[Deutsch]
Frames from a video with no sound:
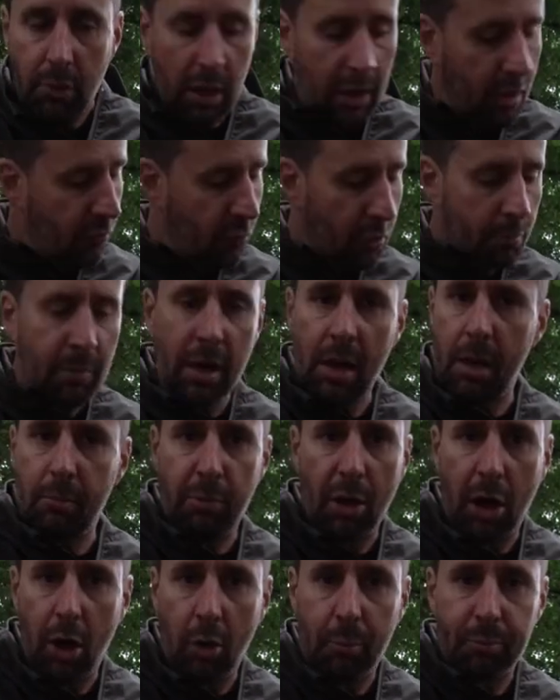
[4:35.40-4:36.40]
Ich würde mal
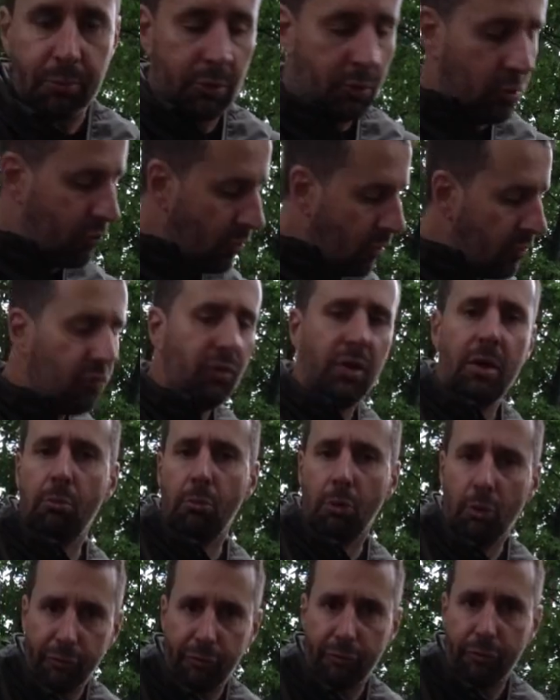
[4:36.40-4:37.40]
behaupten, es ist wie ein
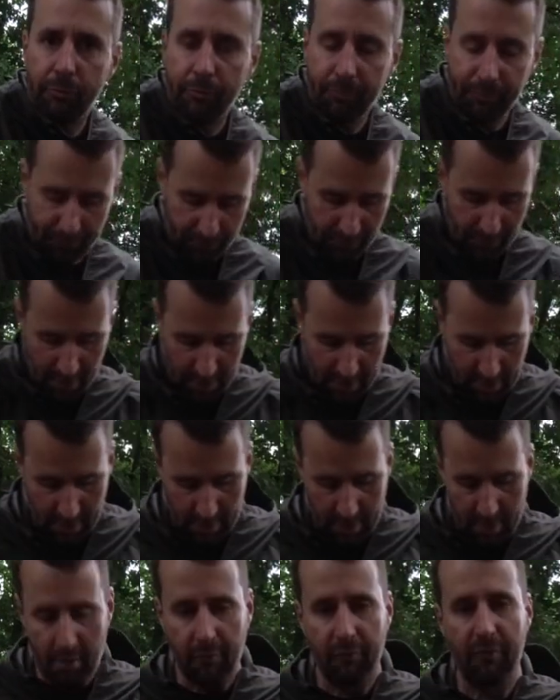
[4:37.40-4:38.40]
Muff.
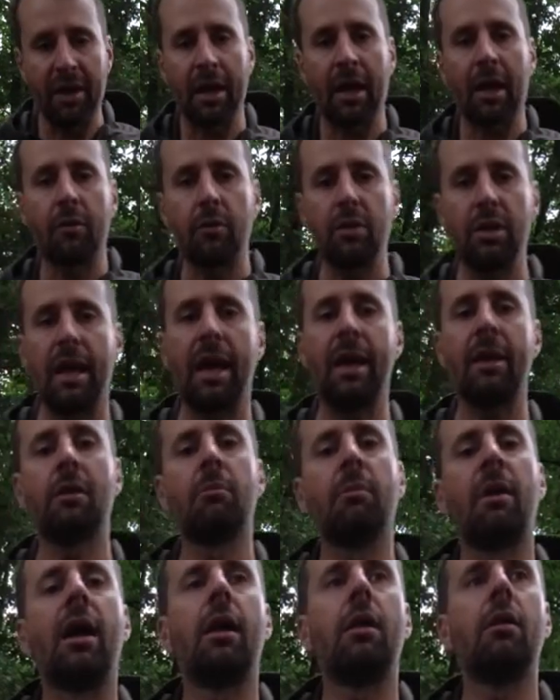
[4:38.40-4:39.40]
Wenn also die Hände
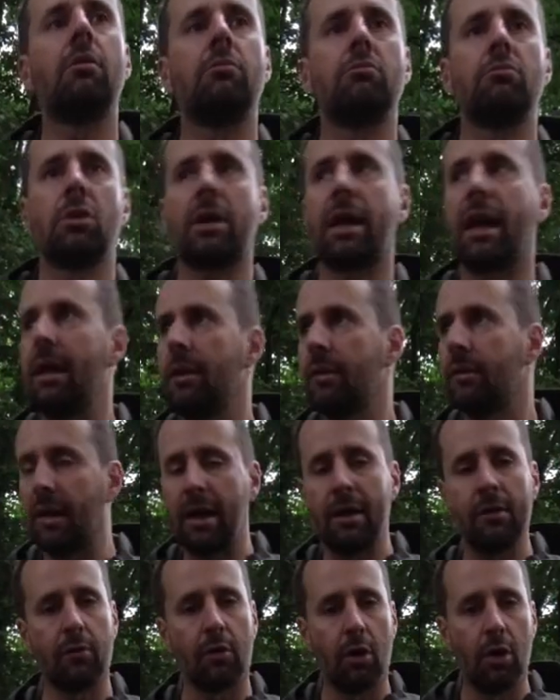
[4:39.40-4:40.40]
mal kalt
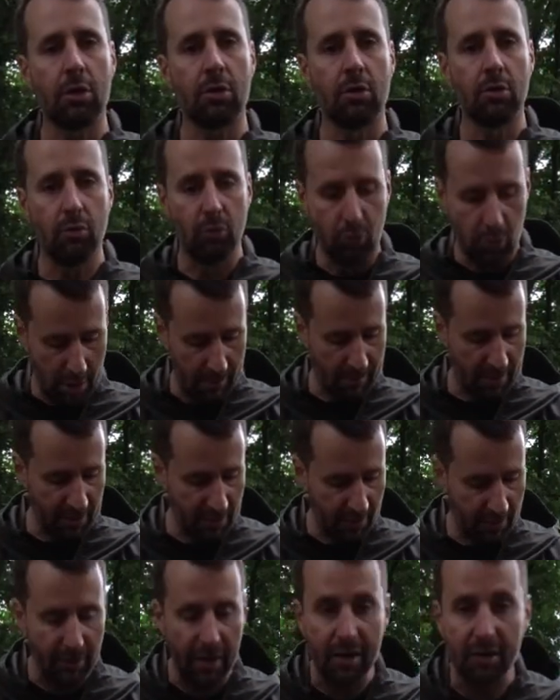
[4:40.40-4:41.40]
sein sollten oder man
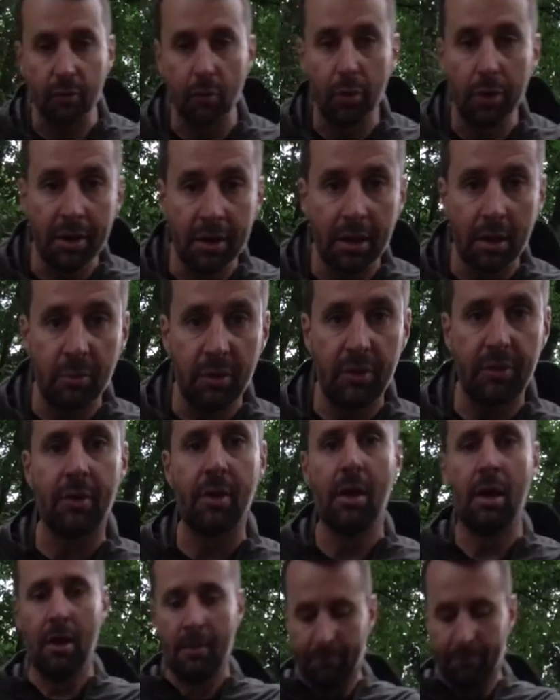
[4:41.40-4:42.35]
nicht weiß, wohin damit,